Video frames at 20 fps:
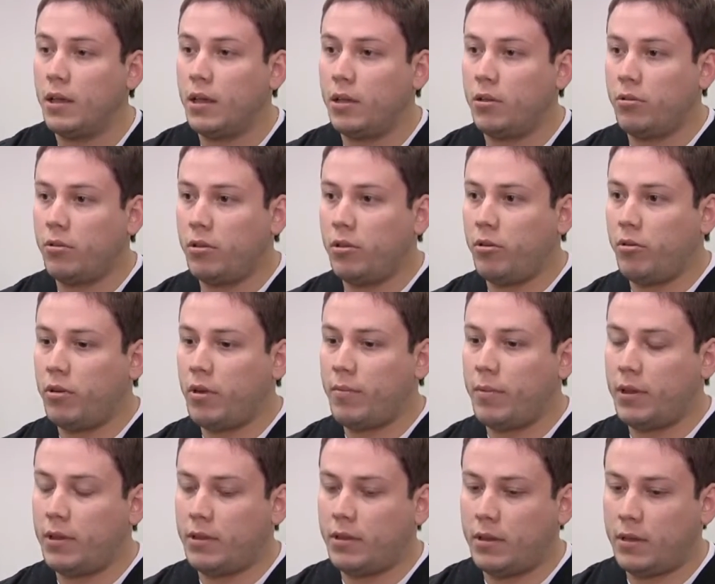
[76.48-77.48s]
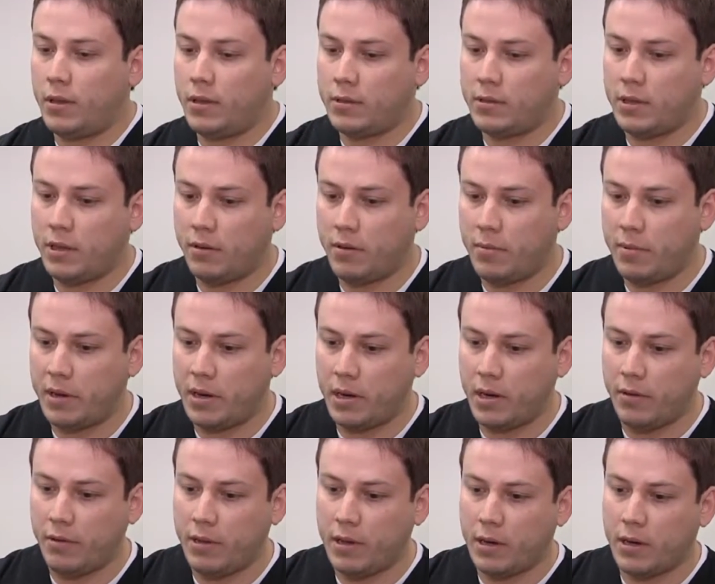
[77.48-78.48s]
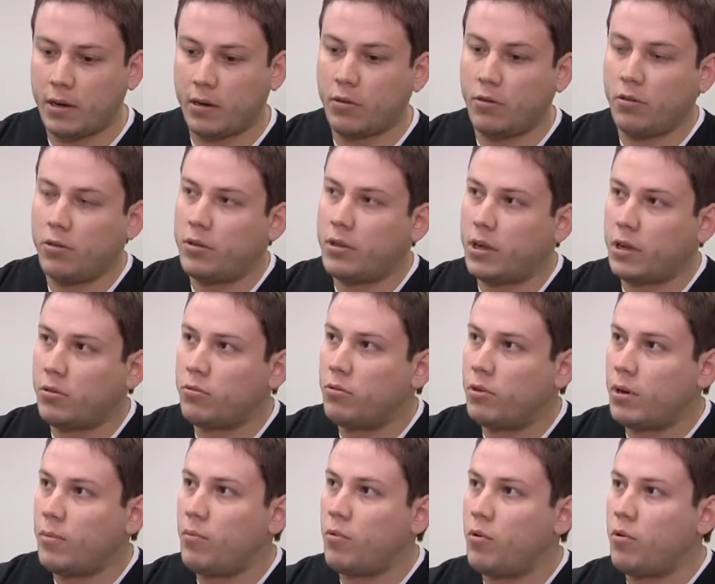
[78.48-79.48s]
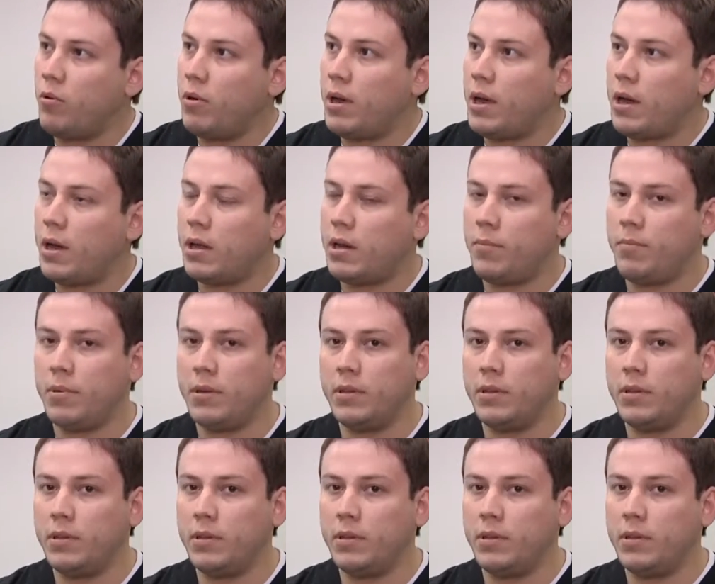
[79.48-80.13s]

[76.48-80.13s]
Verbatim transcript: en donde obviamente sirve para aliviar contracturas musculares